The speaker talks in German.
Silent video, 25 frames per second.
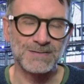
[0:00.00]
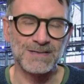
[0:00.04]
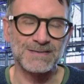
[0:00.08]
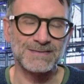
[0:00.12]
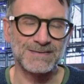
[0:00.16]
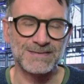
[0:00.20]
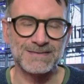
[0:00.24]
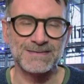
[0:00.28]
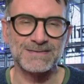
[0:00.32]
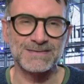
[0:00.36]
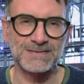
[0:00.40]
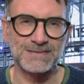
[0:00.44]

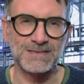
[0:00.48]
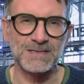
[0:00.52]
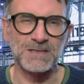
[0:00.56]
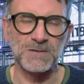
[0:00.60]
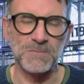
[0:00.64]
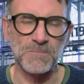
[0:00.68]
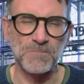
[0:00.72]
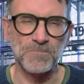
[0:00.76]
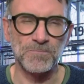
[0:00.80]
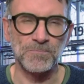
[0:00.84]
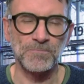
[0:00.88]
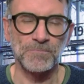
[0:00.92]
dass,
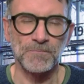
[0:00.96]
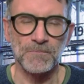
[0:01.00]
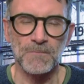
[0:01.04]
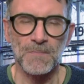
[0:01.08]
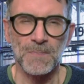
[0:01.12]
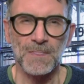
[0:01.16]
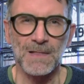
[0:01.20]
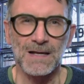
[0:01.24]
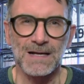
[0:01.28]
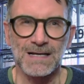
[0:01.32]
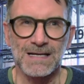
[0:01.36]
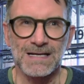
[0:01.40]
ähm,
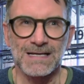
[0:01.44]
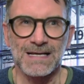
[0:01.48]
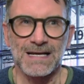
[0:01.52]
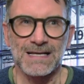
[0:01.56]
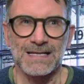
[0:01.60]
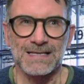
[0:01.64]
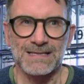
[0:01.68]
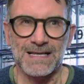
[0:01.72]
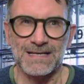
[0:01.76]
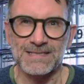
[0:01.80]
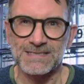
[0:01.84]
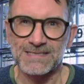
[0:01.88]

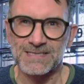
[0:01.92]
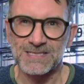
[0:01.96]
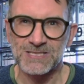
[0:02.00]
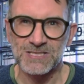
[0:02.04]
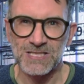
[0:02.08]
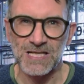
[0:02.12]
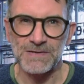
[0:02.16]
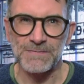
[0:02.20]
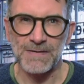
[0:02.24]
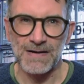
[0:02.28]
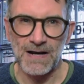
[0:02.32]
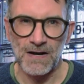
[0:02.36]
dass
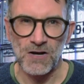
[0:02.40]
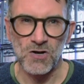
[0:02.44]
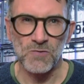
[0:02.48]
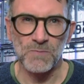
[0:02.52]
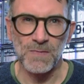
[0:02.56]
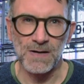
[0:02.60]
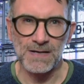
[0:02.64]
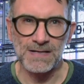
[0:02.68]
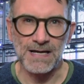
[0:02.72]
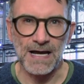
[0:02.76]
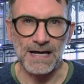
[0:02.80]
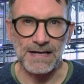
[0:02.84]
Schäfer da
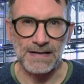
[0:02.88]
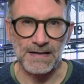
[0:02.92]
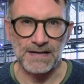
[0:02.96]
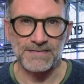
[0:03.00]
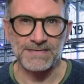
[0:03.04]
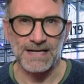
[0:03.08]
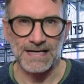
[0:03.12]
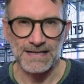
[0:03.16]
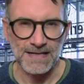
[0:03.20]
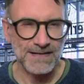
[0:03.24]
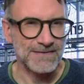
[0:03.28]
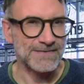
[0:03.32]
nochmal eine andere
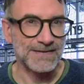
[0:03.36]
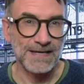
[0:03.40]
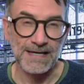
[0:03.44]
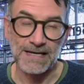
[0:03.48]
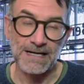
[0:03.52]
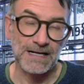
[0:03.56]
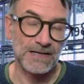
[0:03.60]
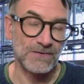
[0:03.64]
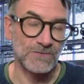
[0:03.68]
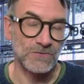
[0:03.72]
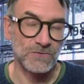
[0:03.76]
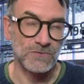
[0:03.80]
Seite
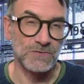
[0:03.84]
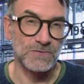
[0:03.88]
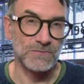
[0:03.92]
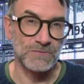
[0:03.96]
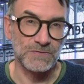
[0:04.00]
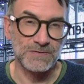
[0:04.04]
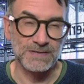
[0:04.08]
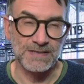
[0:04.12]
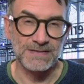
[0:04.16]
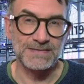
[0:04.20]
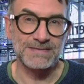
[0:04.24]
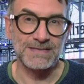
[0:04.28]
zeigt,
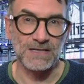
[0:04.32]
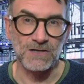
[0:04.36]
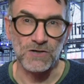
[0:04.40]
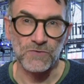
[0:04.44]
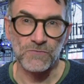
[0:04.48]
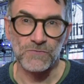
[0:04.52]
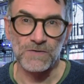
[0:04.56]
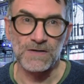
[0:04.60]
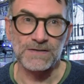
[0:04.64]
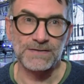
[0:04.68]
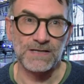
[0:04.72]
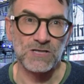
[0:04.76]
die sie auch
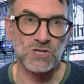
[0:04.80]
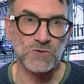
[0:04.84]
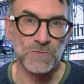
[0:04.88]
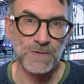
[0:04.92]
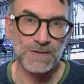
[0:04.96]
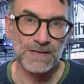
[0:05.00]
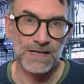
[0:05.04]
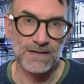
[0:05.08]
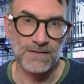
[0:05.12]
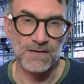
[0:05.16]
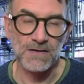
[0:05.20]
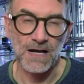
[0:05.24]
vielleicht dann
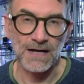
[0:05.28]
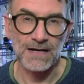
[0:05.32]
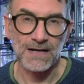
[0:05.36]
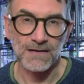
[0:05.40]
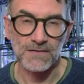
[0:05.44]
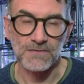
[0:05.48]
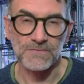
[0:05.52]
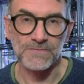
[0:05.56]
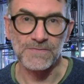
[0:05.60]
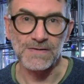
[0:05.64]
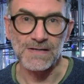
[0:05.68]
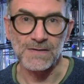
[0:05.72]
später in den
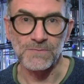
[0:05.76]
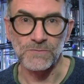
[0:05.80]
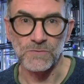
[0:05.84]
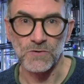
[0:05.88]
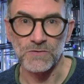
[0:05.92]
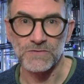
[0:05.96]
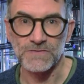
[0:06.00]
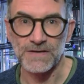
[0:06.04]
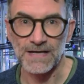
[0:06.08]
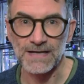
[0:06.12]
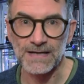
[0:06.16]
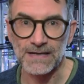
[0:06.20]
anderen Filmen noch
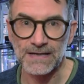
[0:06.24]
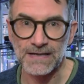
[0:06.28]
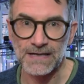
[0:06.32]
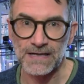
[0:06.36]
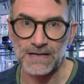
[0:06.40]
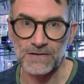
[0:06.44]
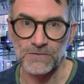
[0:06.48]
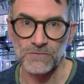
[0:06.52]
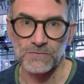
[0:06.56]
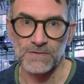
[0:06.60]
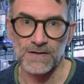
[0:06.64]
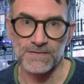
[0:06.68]
zeigen
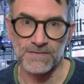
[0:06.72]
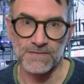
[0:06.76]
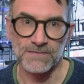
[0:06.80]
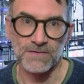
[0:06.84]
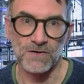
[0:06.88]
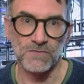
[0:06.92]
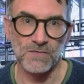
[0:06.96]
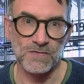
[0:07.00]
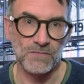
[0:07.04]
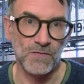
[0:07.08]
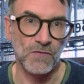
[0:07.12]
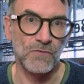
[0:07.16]
kann. Und das ist
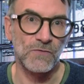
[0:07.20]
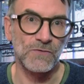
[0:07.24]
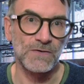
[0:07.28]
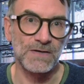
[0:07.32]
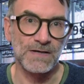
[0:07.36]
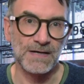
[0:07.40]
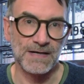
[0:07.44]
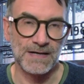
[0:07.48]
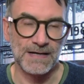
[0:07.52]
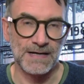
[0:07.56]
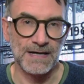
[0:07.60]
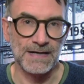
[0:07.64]
auf jeden Fall für
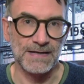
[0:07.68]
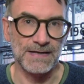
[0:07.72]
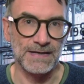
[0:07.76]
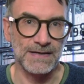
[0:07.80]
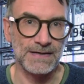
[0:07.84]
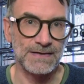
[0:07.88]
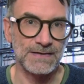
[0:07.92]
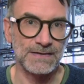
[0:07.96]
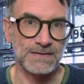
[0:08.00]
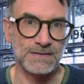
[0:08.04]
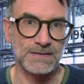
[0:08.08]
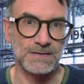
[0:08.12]
ihre
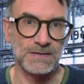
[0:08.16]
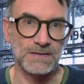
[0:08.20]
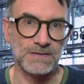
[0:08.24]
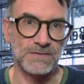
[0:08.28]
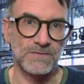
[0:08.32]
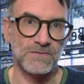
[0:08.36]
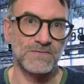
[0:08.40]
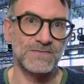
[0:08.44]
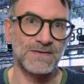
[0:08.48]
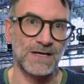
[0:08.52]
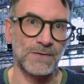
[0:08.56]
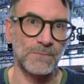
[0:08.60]
Karriere
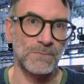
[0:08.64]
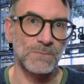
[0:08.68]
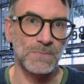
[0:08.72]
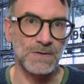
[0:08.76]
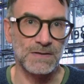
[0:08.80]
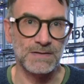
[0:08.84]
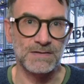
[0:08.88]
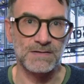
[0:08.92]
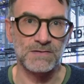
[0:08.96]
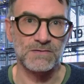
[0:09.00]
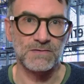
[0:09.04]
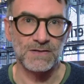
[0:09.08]
zusammen
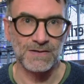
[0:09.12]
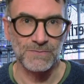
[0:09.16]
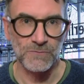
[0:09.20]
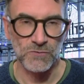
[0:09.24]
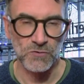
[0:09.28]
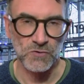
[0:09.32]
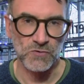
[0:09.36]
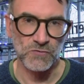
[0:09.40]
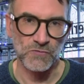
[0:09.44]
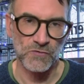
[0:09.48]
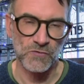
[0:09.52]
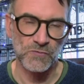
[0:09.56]
mit
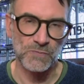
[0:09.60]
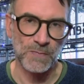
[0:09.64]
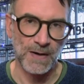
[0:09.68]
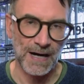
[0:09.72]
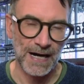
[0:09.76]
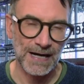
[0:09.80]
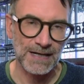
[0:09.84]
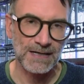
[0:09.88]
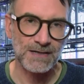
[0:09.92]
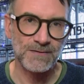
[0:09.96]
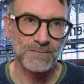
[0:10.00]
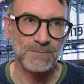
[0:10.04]
Tribute von
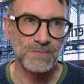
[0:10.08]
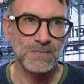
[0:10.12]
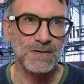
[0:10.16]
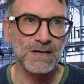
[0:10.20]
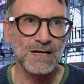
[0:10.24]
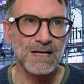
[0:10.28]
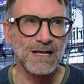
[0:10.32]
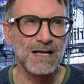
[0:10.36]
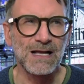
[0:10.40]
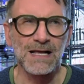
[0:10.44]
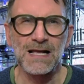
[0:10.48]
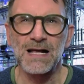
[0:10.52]
Panem
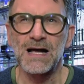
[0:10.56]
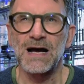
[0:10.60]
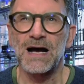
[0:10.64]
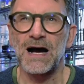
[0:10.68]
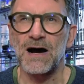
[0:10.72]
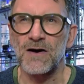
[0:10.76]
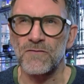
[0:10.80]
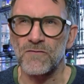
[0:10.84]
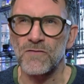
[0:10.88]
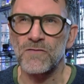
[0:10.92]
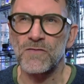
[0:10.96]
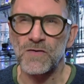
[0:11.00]

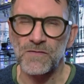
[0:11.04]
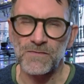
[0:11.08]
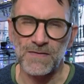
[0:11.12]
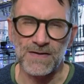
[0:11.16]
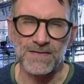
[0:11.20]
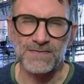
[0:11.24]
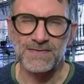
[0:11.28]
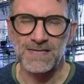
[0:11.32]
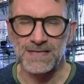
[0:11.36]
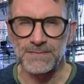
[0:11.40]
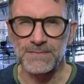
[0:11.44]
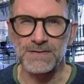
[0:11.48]
auf jeden Fall
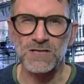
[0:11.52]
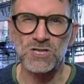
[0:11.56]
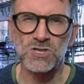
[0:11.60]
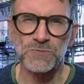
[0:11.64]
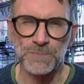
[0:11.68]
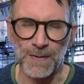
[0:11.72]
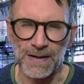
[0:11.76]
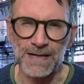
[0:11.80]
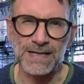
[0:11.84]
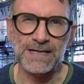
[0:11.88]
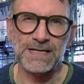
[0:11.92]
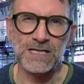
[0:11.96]
ein ziemlich
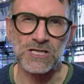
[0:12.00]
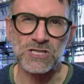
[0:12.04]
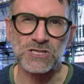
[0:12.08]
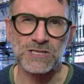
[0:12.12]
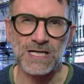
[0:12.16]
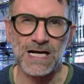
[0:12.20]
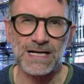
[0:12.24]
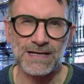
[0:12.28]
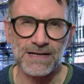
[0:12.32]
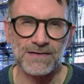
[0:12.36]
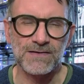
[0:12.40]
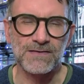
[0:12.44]
spannender
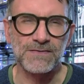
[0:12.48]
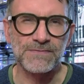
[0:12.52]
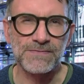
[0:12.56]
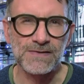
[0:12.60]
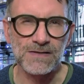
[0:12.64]
Start in eine